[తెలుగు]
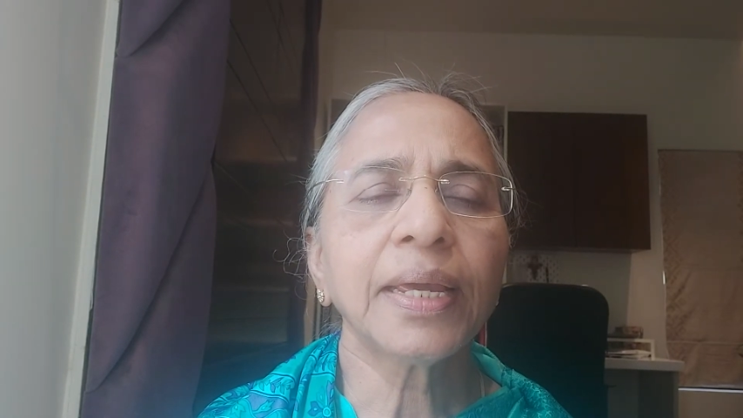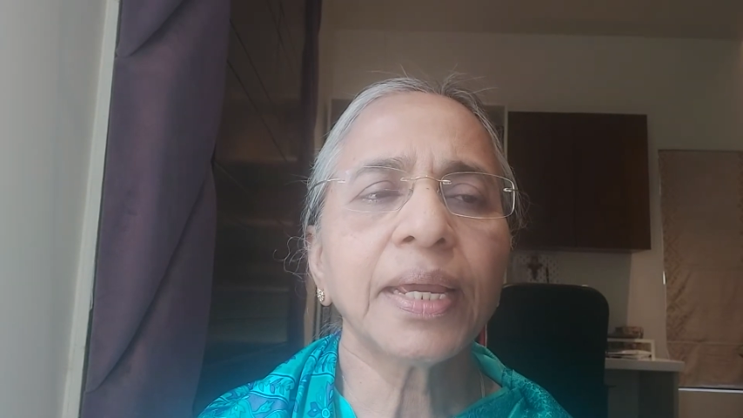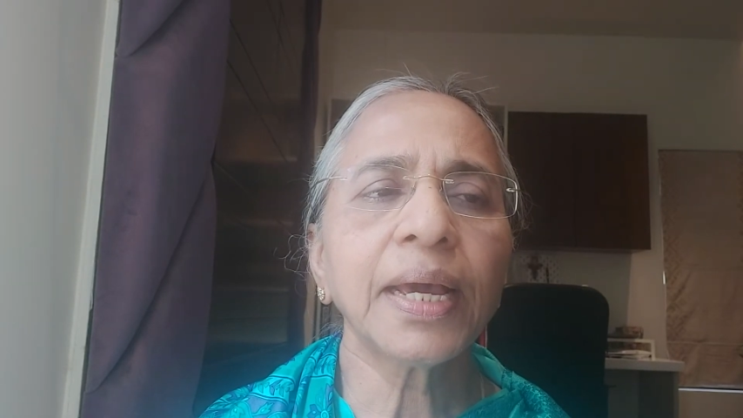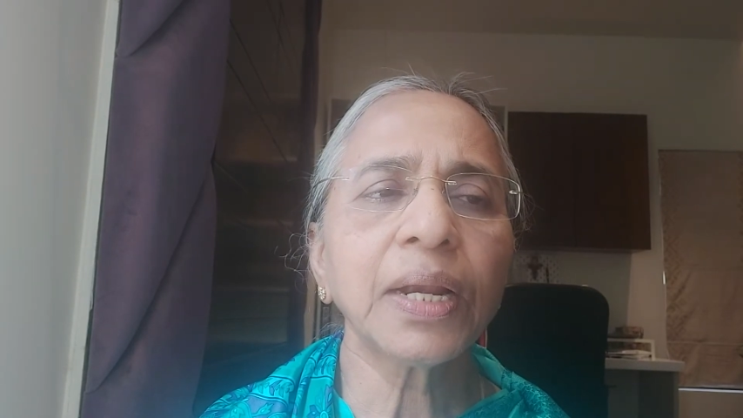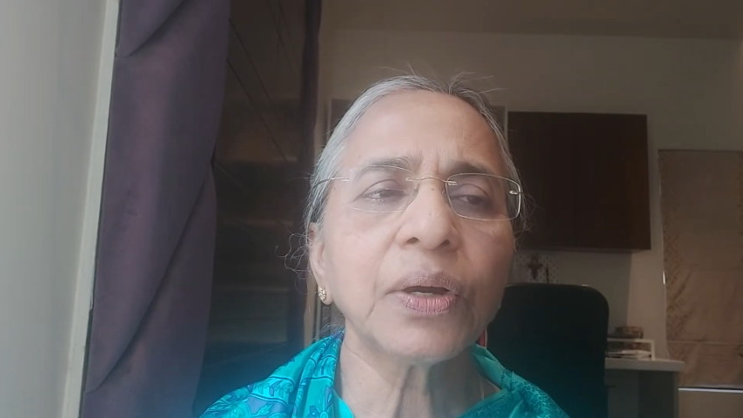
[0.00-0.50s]

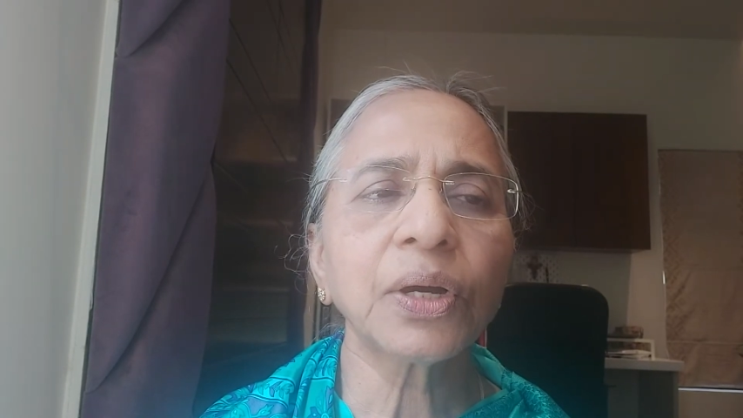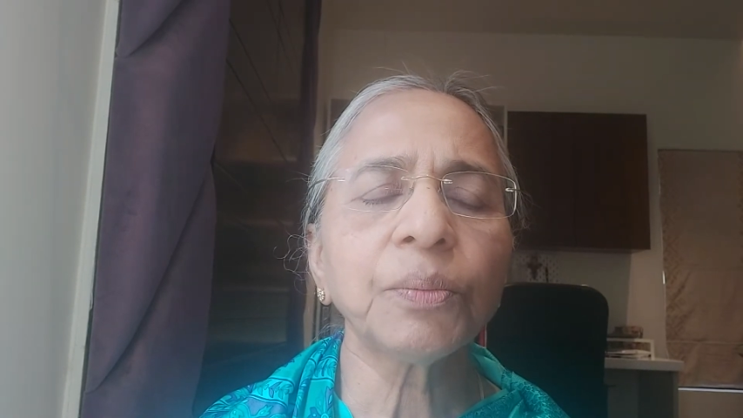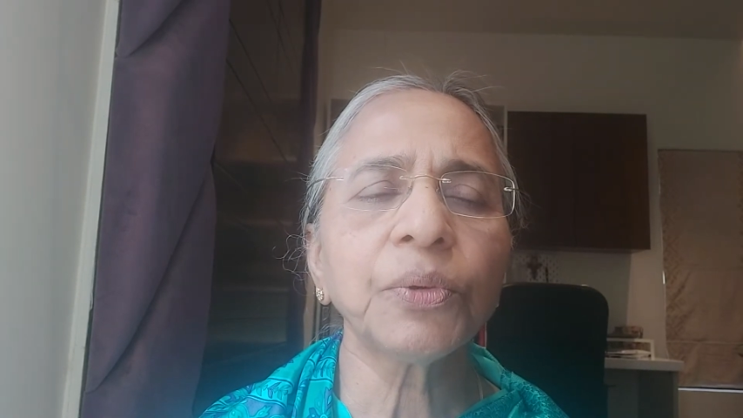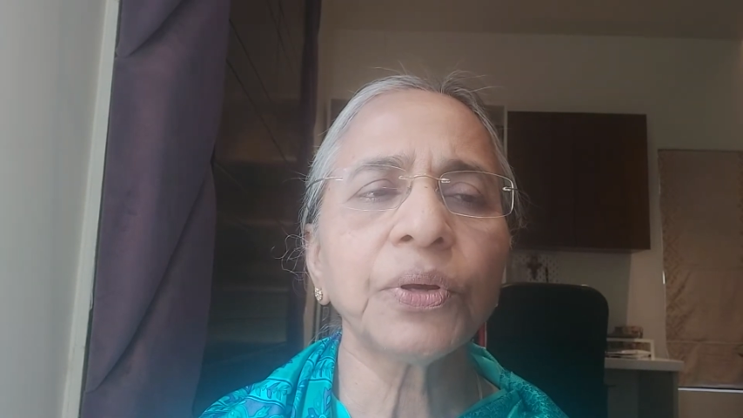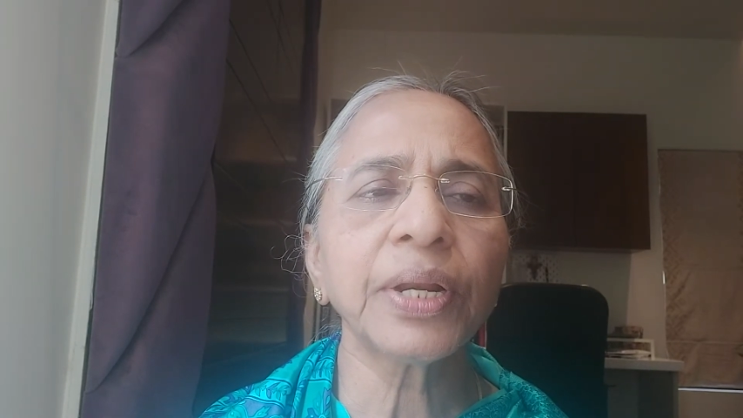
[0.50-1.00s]

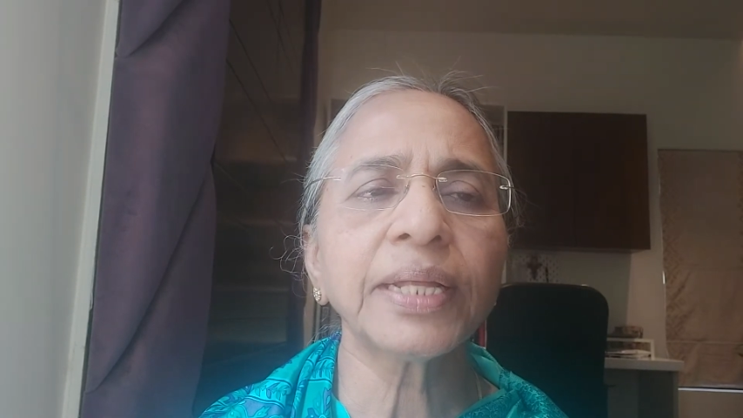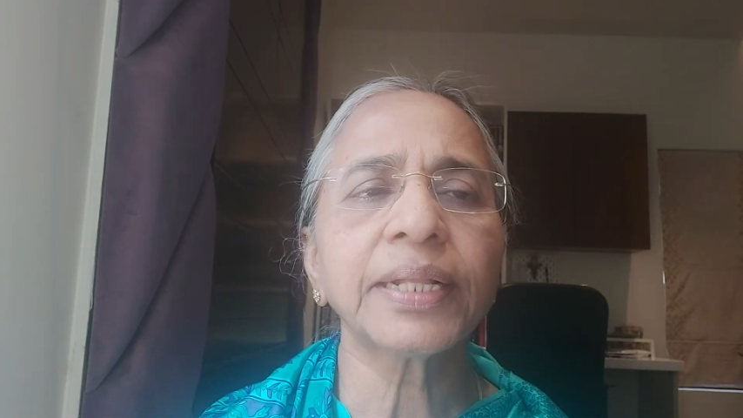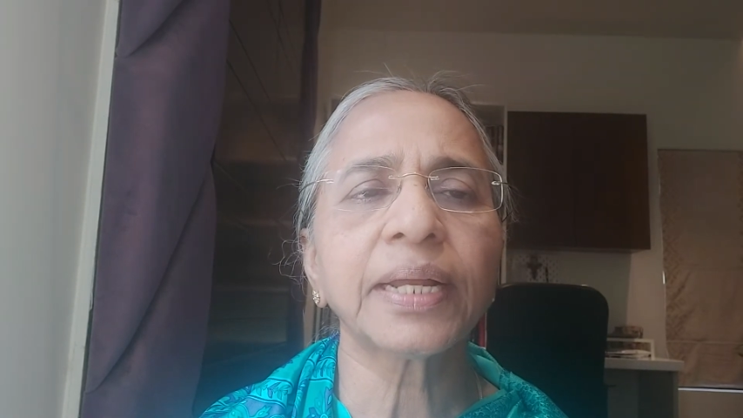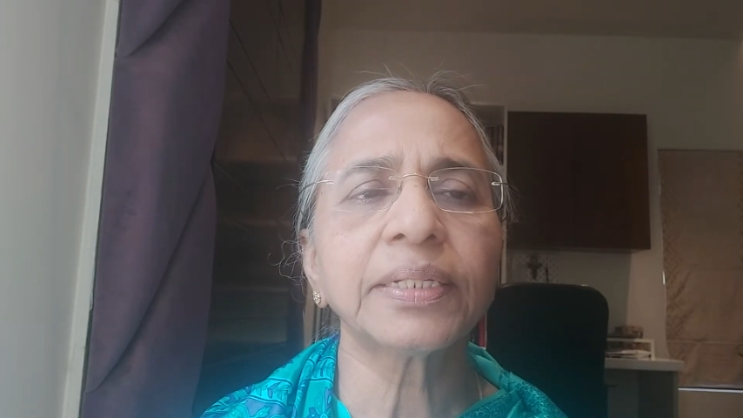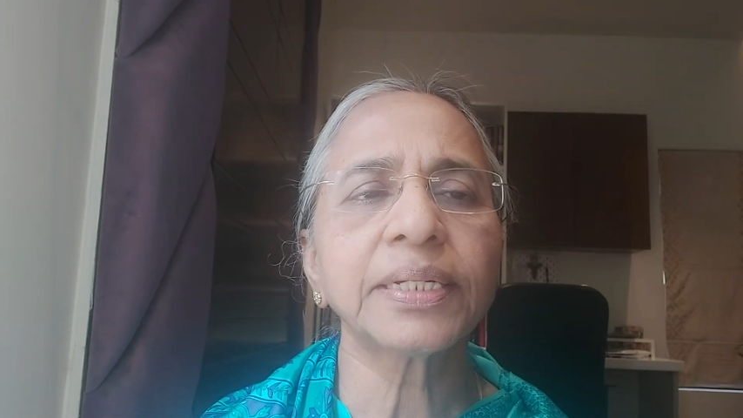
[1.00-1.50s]
ఇహలోకంలోనే
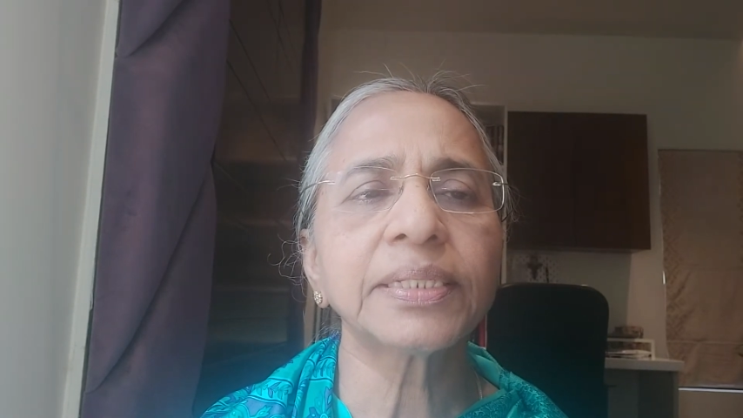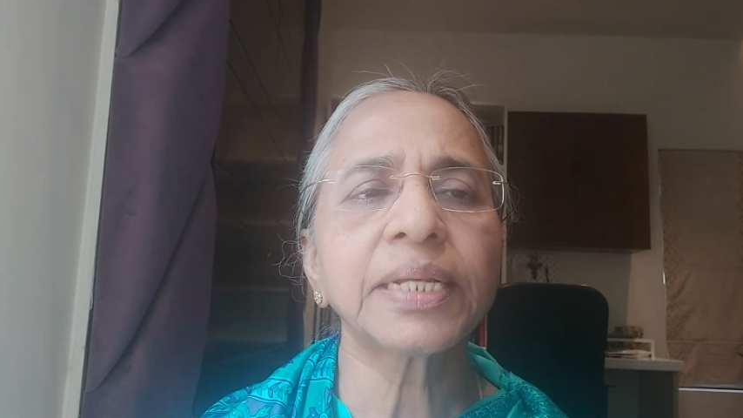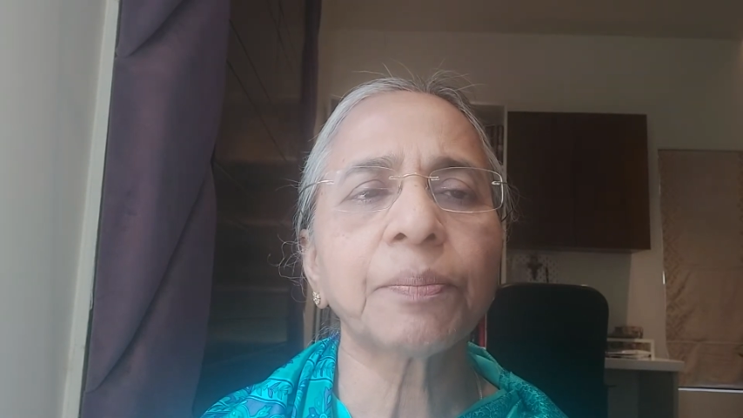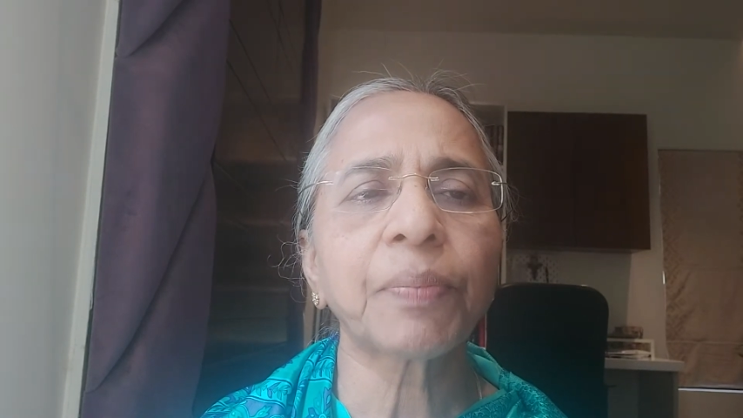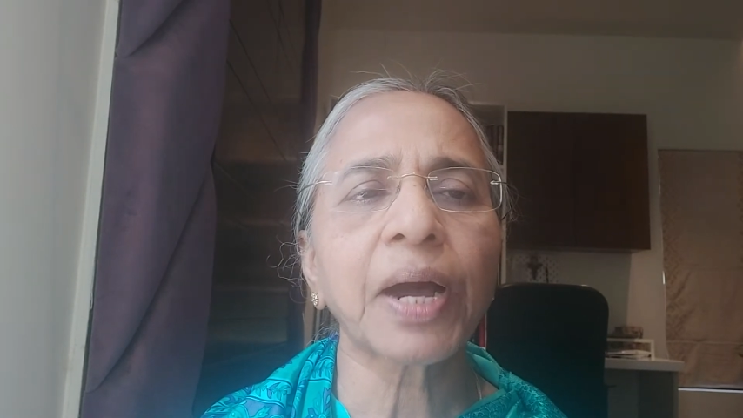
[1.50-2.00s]
తాను
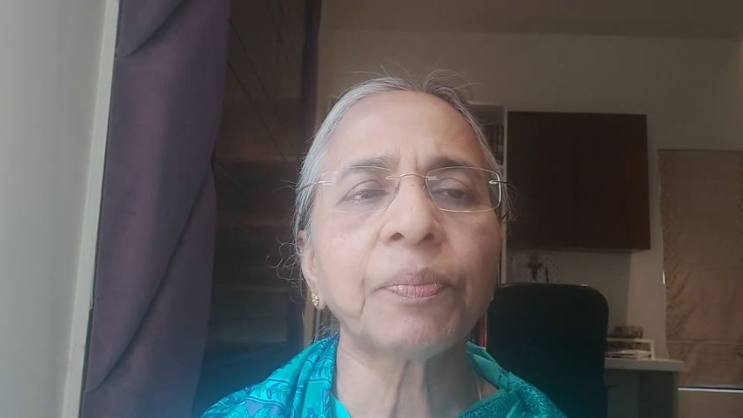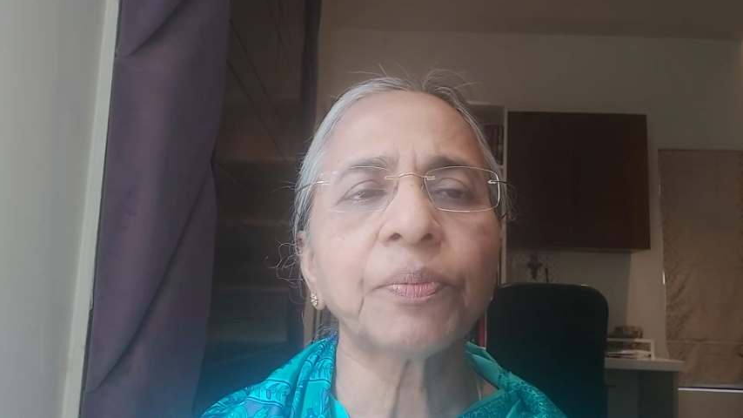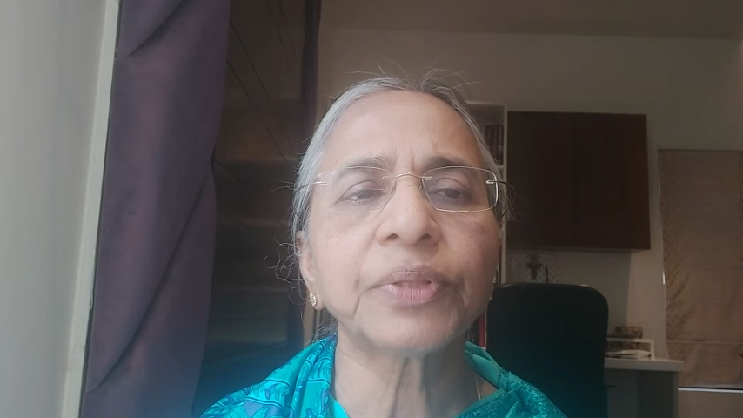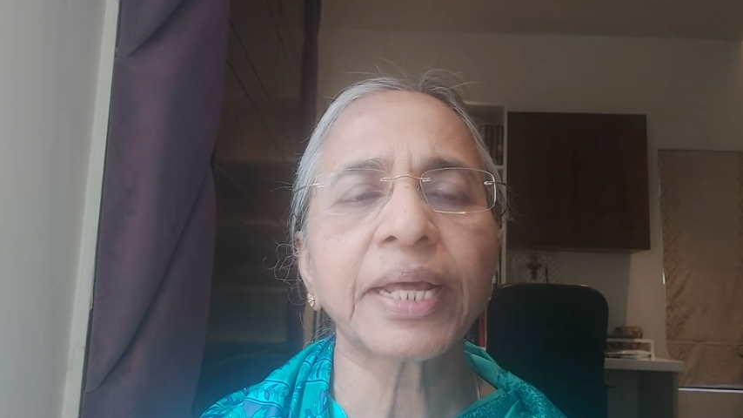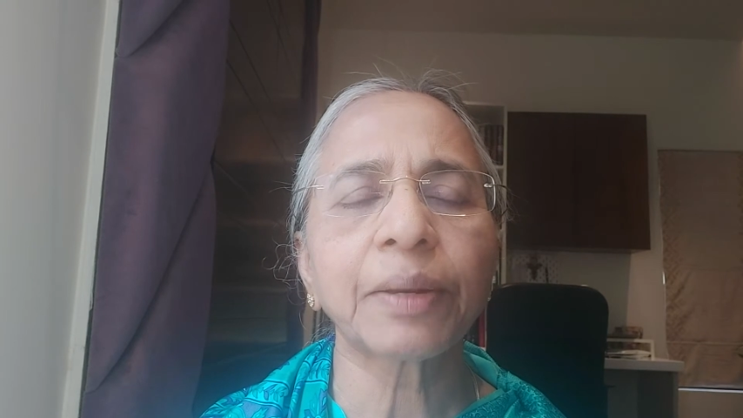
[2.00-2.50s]
చేసిన
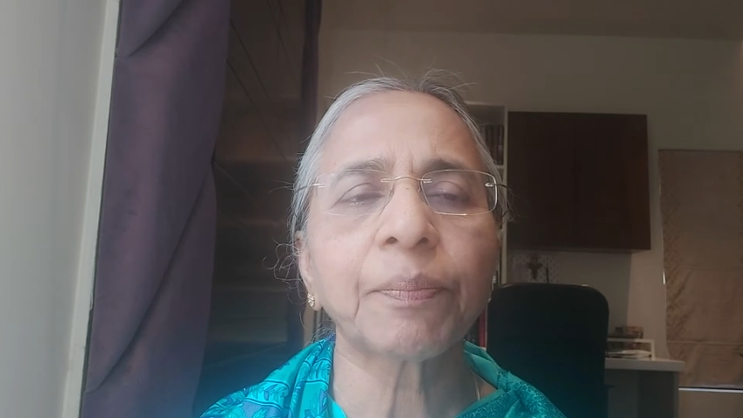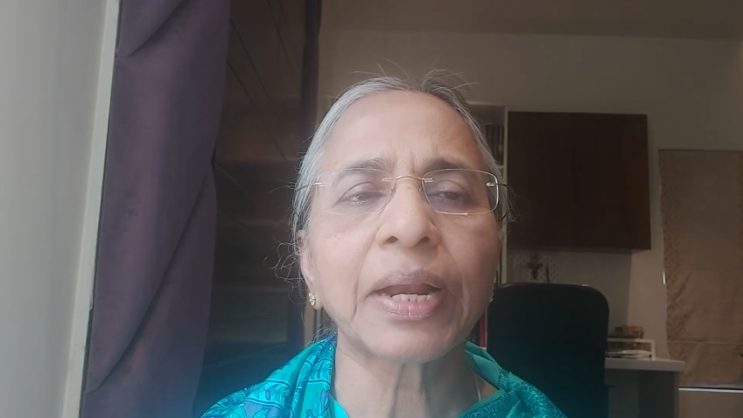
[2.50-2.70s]
పాపము తన